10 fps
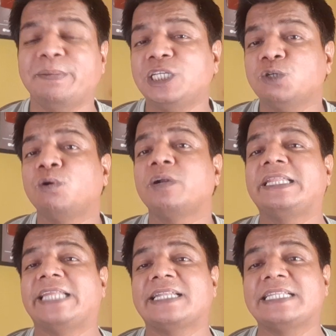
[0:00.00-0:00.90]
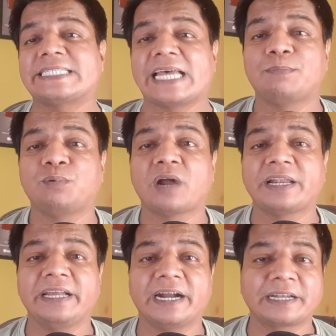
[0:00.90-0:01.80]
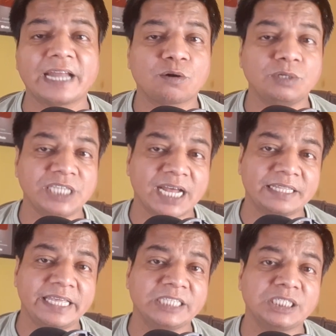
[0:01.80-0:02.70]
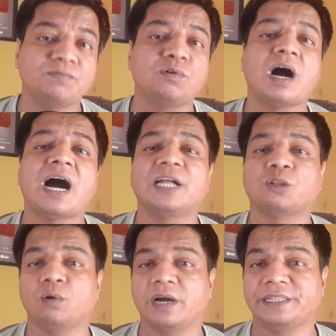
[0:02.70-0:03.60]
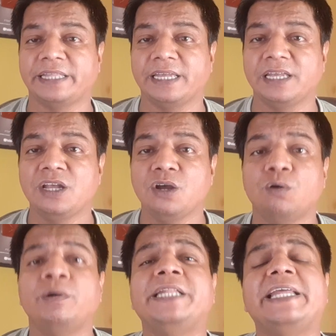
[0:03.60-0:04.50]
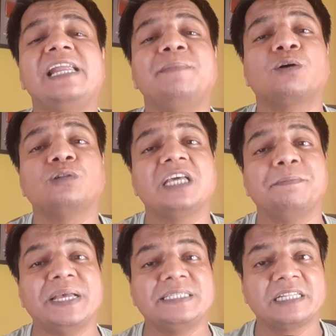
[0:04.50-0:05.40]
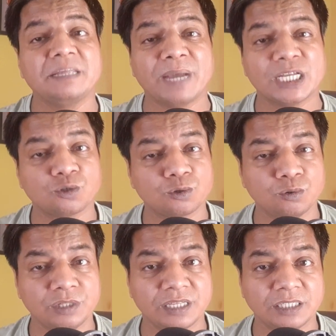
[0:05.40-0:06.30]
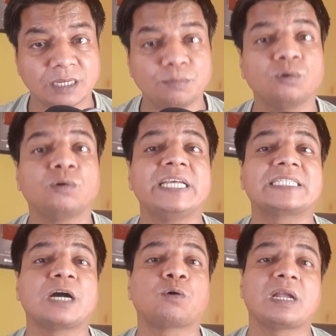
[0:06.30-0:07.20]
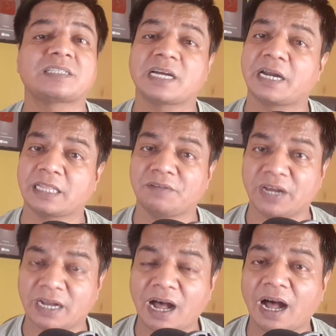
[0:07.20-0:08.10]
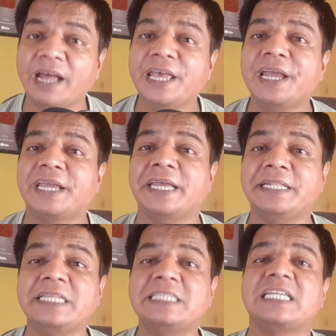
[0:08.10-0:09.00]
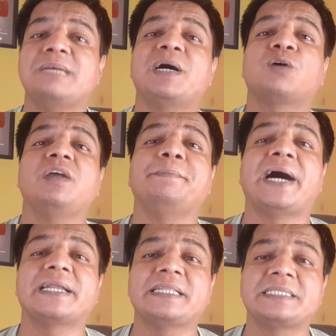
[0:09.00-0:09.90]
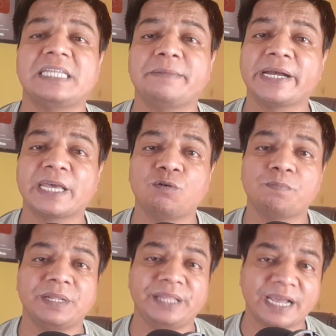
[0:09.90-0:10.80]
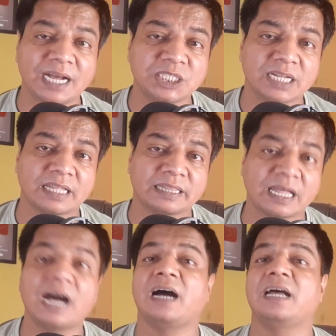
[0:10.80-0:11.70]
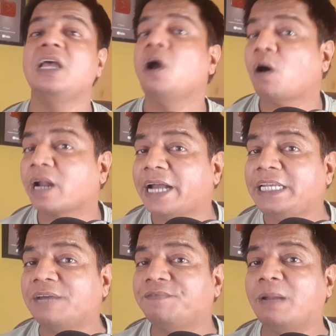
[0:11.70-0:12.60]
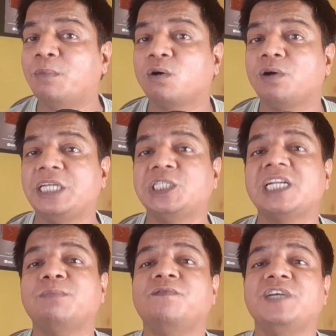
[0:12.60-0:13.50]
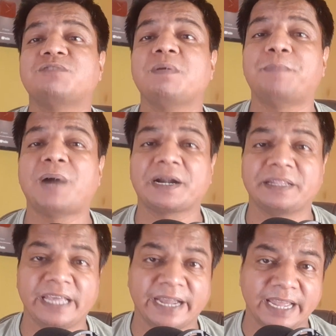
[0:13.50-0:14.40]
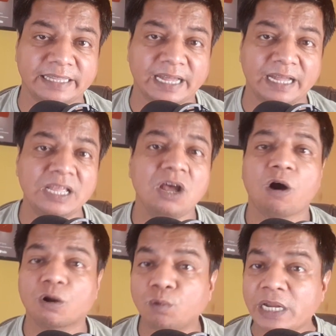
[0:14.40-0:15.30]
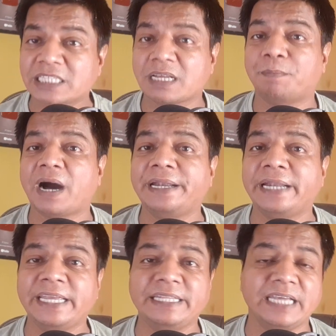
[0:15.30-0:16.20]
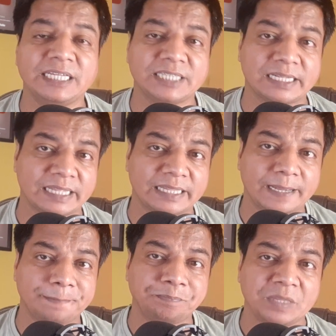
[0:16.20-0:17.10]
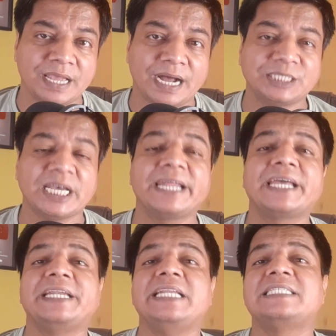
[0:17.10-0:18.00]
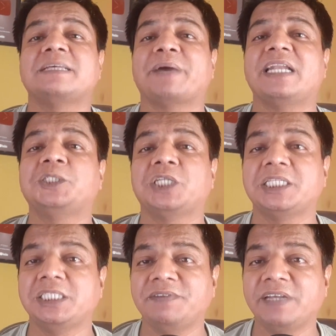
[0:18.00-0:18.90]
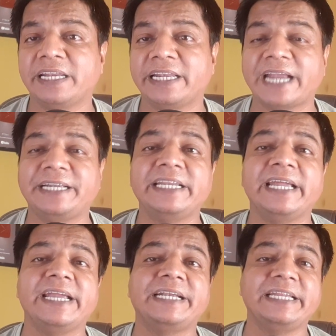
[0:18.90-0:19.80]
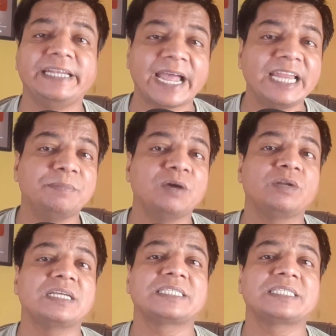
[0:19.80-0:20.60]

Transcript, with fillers: बीच उन्होंने 33 साल पुरानी घटना को याद किया जब वो आहत हो गए थे उन्हें दिल्ली में खुद की बेइज्जती महसूस हुई थी जब उन्होंने इसका खुलासा करते हुए कहा कि हिंदी सिनेमा को ही भारतीय सिनेमा के रूप में देखा जाता था और अन्य फिल्मों को रीजनल मूवीज़ में बांट दिया गया था और उन्हें सम्मान नहीं दिया जाता था आचार्य के रिलीज से पहले चिरंजीवी ने 1989 में उनके